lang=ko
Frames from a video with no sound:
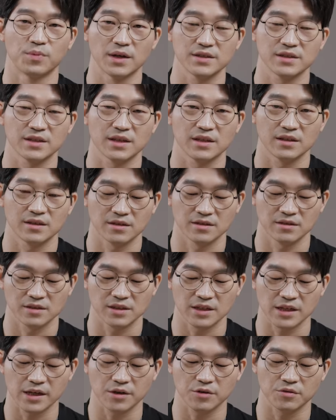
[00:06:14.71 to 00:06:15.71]
번째는
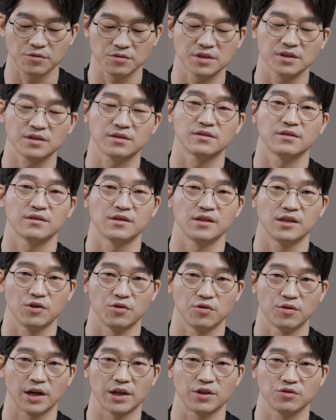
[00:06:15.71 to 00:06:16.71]
실리콘 시트를
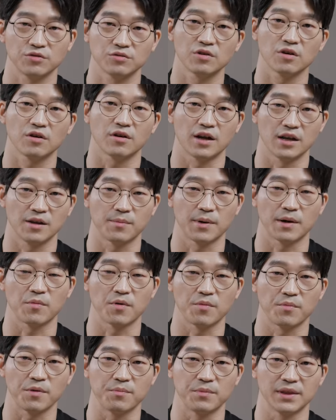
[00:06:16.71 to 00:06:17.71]
이용한 흉터 관리
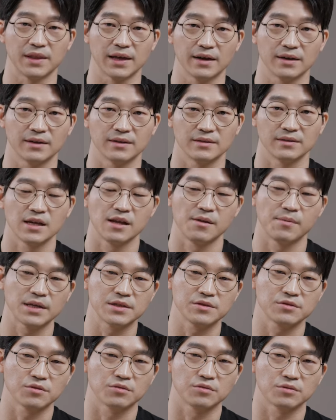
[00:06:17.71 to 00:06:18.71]
방법입니다.
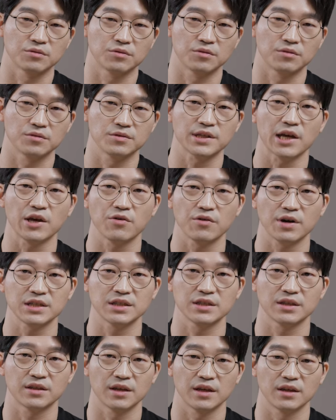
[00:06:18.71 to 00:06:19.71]
일반적으로
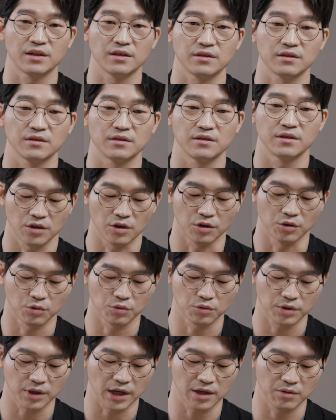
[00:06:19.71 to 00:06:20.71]
사용하시기에는
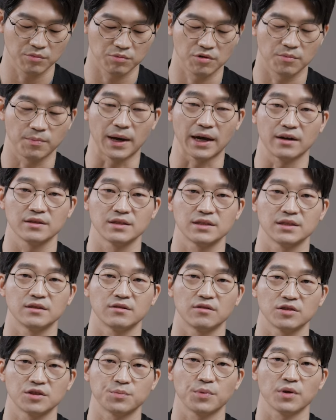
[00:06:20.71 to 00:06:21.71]
연고 타입으로 바르시는
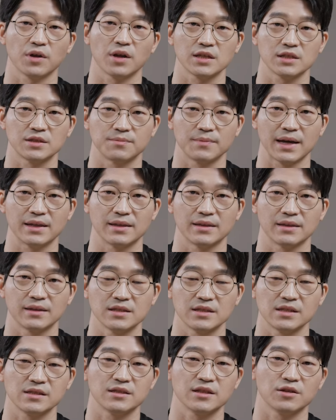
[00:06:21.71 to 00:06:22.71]
것이 편하지만,
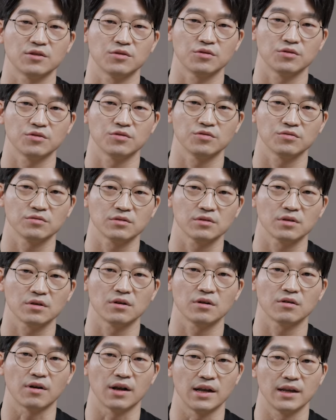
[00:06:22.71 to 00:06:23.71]
실제로
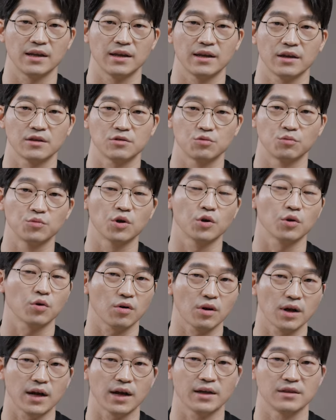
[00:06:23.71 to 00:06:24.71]
흉터 관리에 좀 더
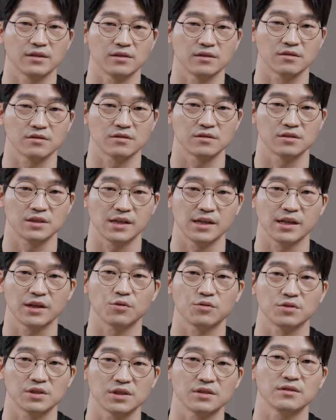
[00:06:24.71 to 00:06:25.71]
효과가 있는 것은
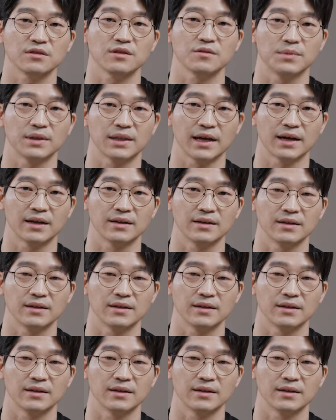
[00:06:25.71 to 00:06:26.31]
실리콘 시트입니다.